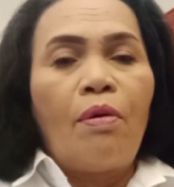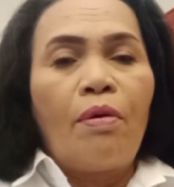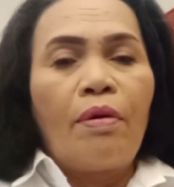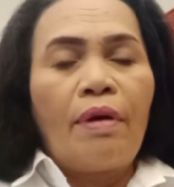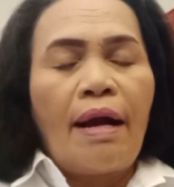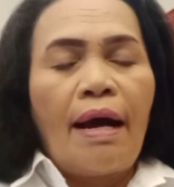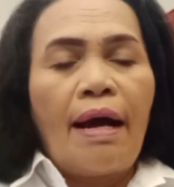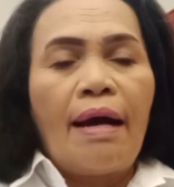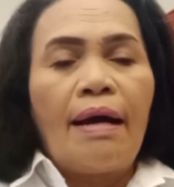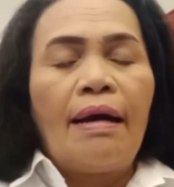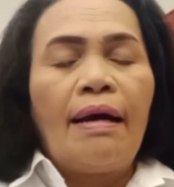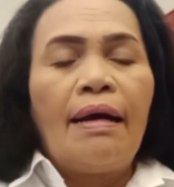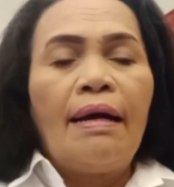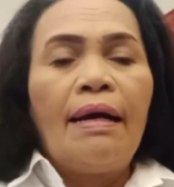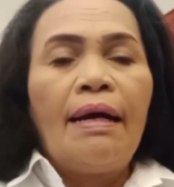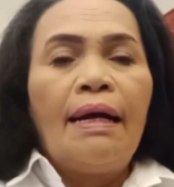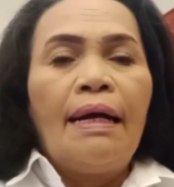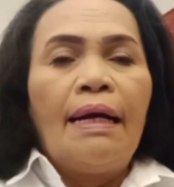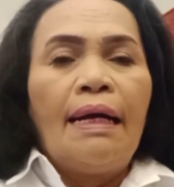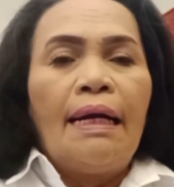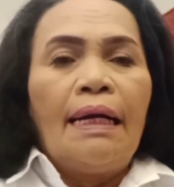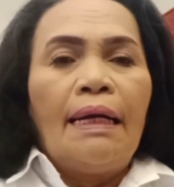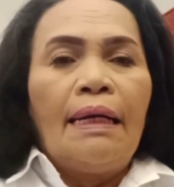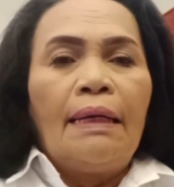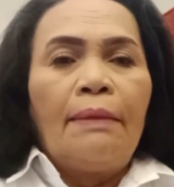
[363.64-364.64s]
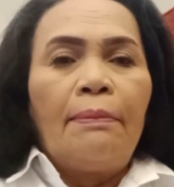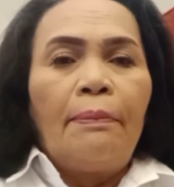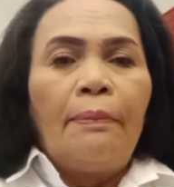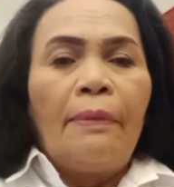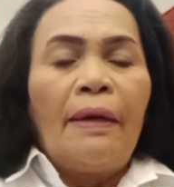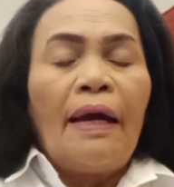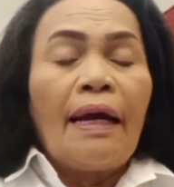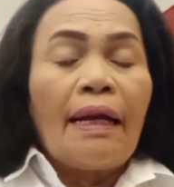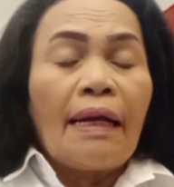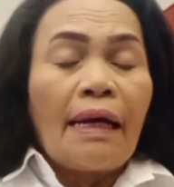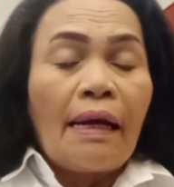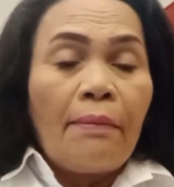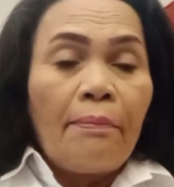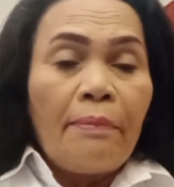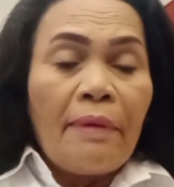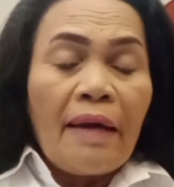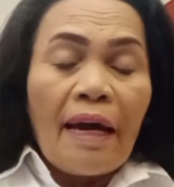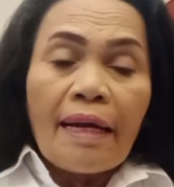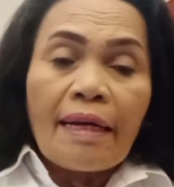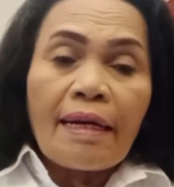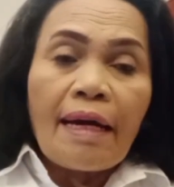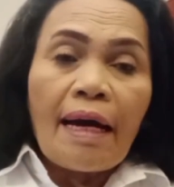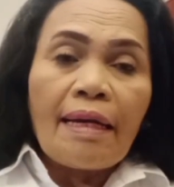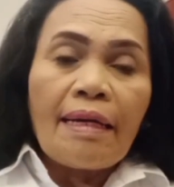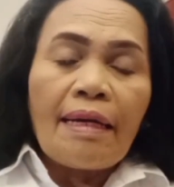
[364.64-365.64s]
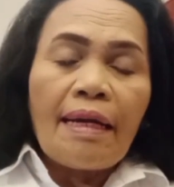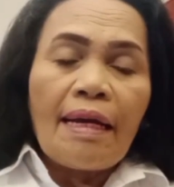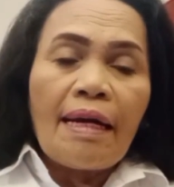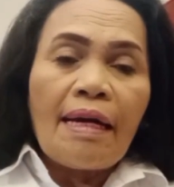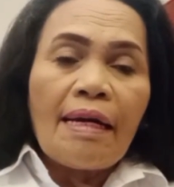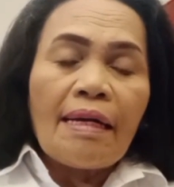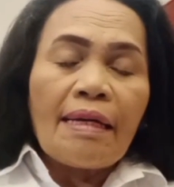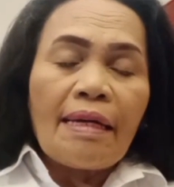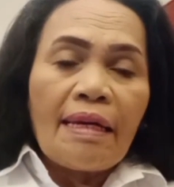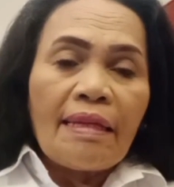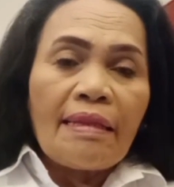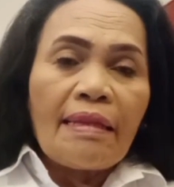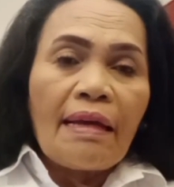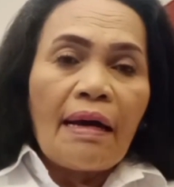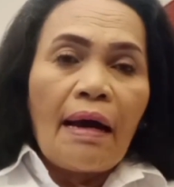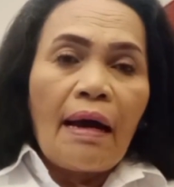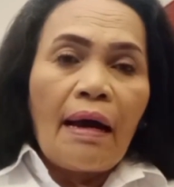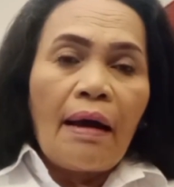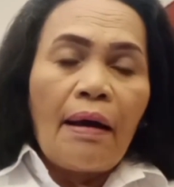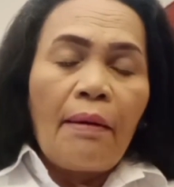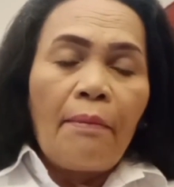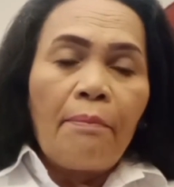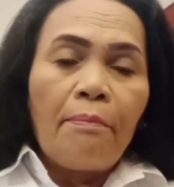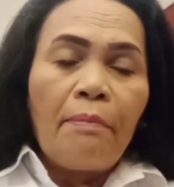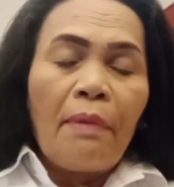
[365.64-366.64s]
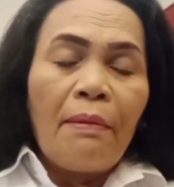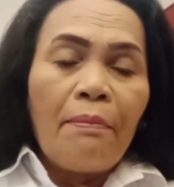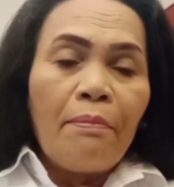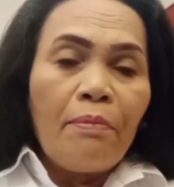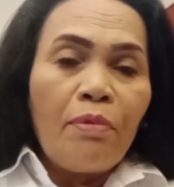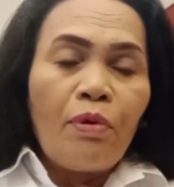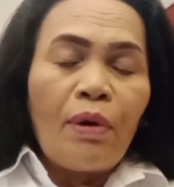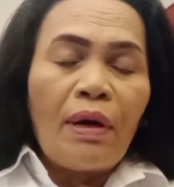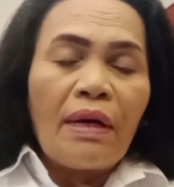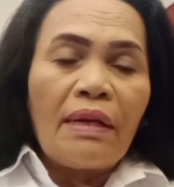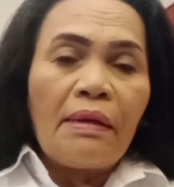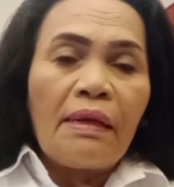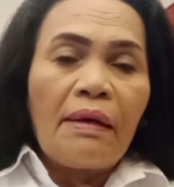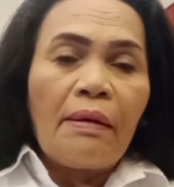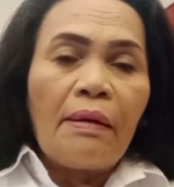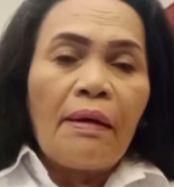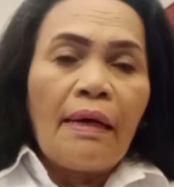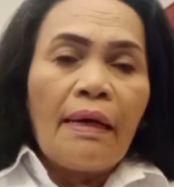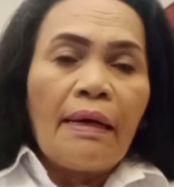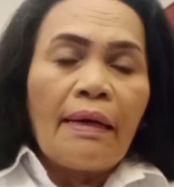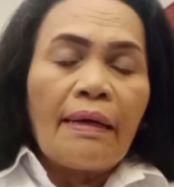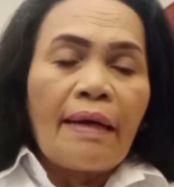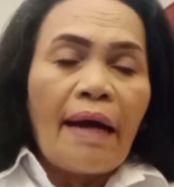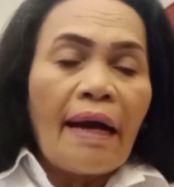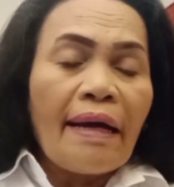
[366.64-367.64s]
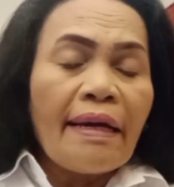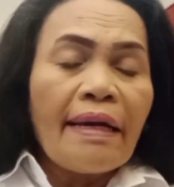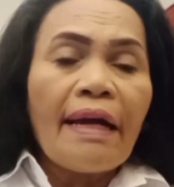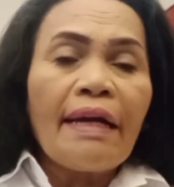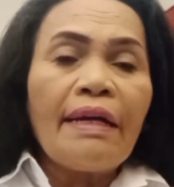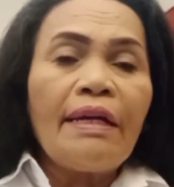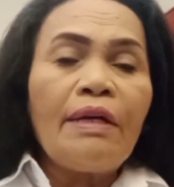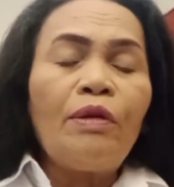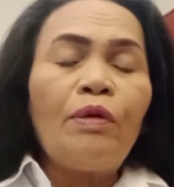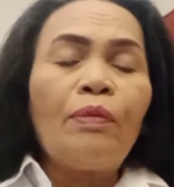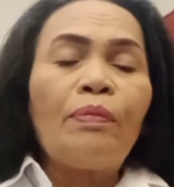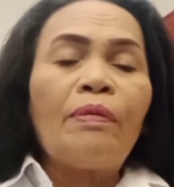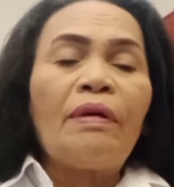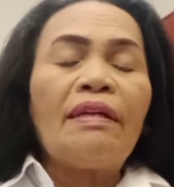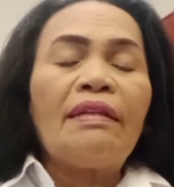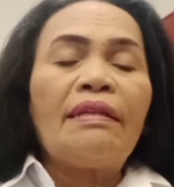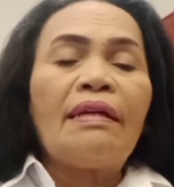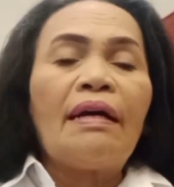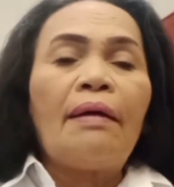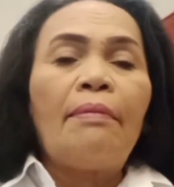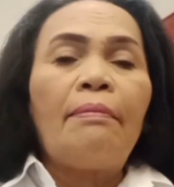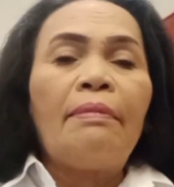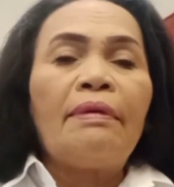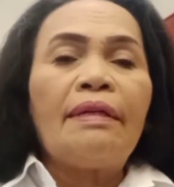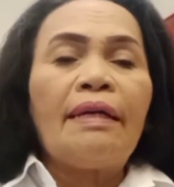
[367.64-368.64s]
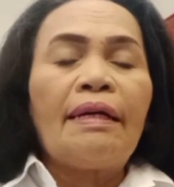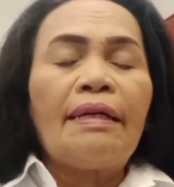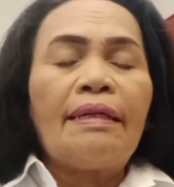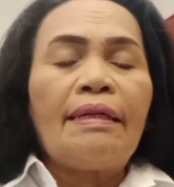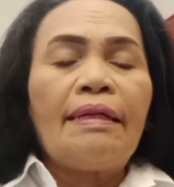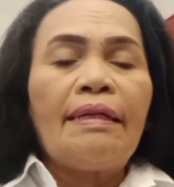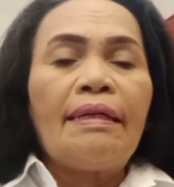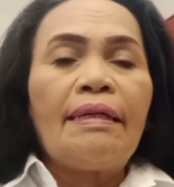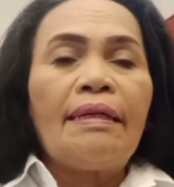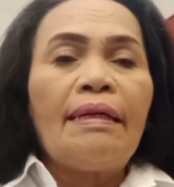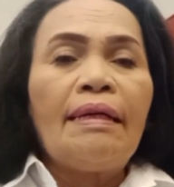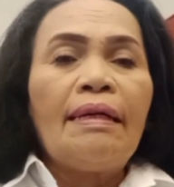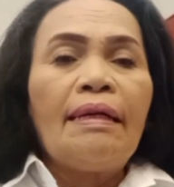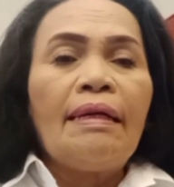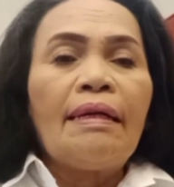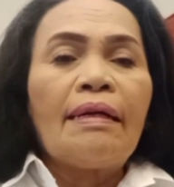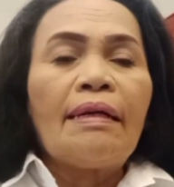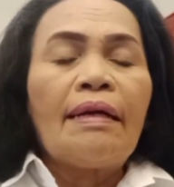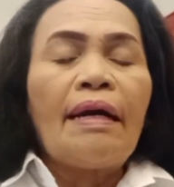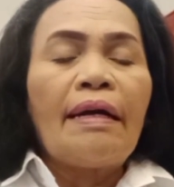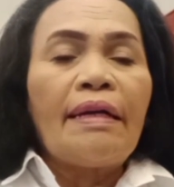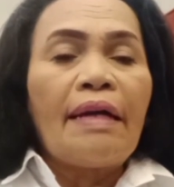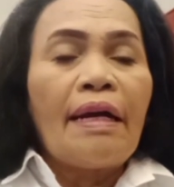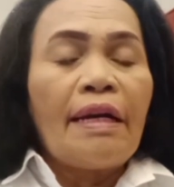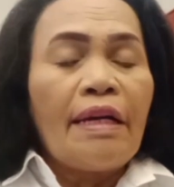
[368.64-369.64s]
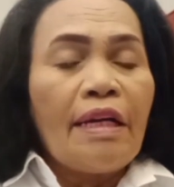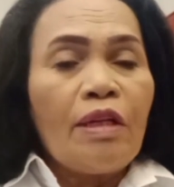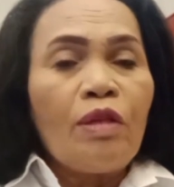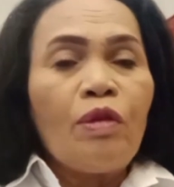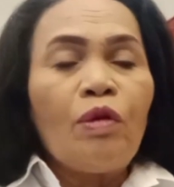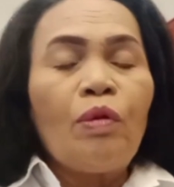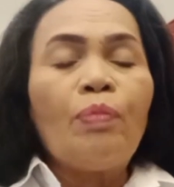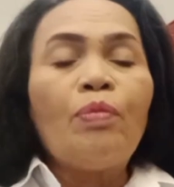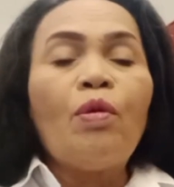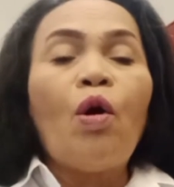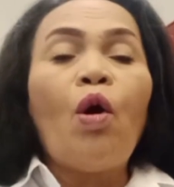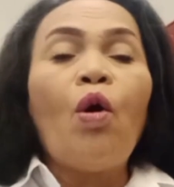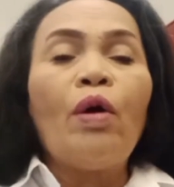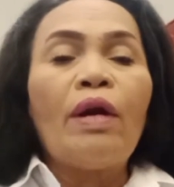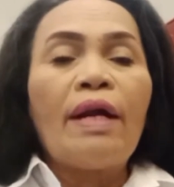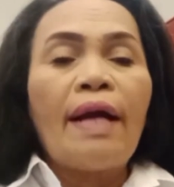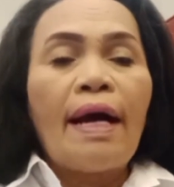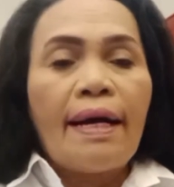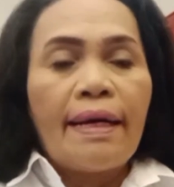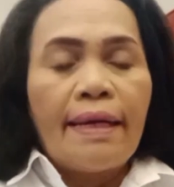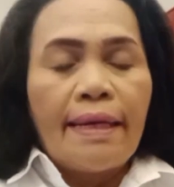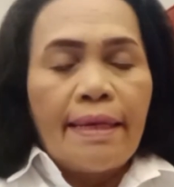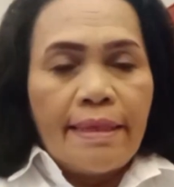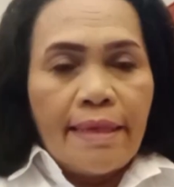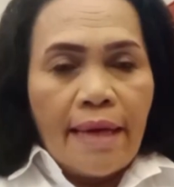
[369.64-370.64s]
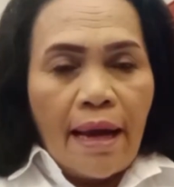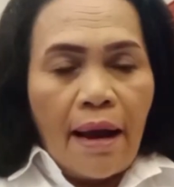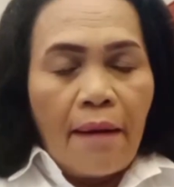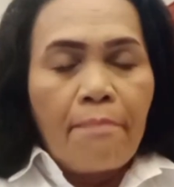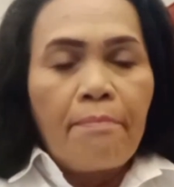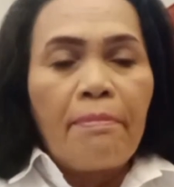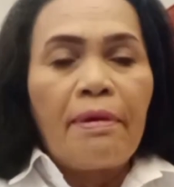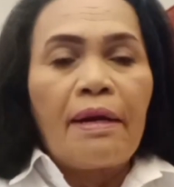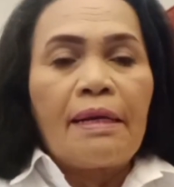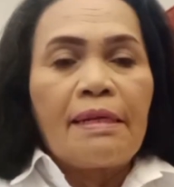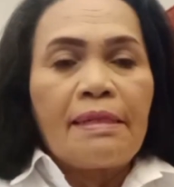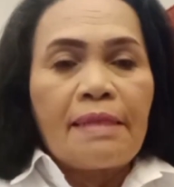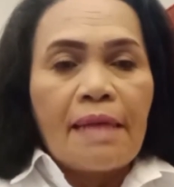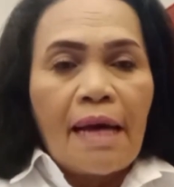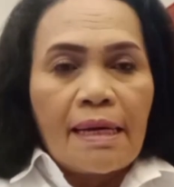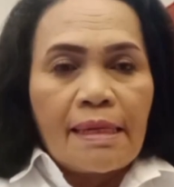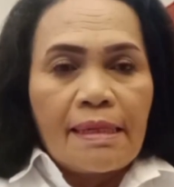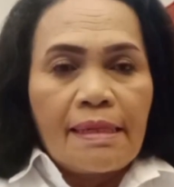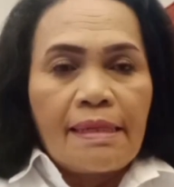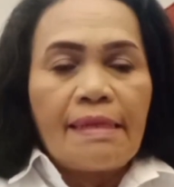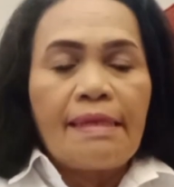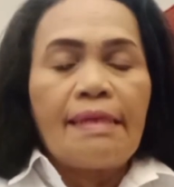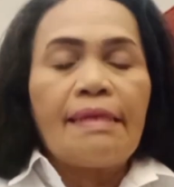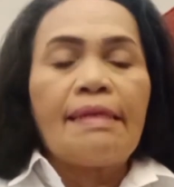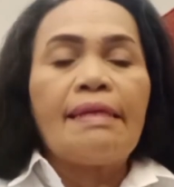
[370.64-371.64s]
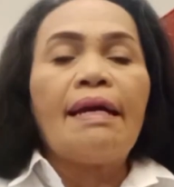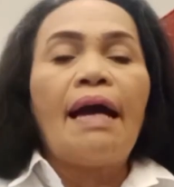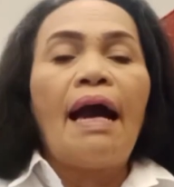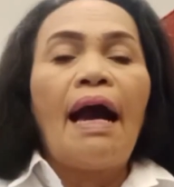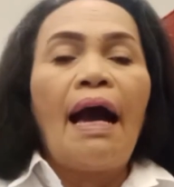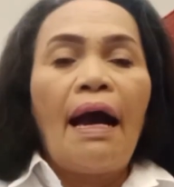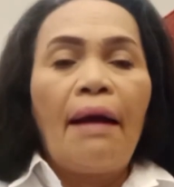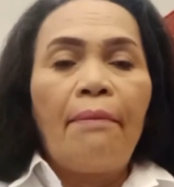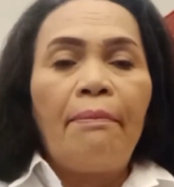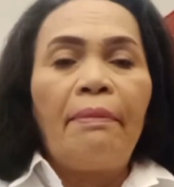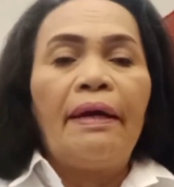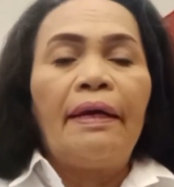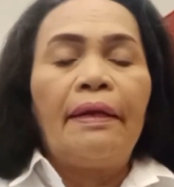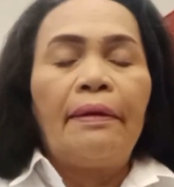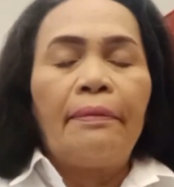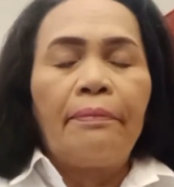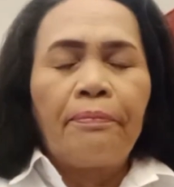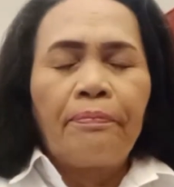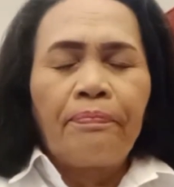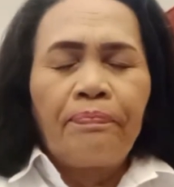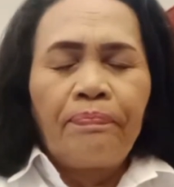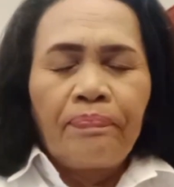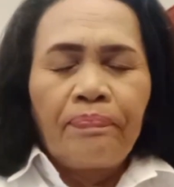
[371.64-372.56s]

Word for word: orang. Biar, biarkanlah kita membuat gaya hidup kita menjadi gaya hidup orang yang bersaksi. Amin.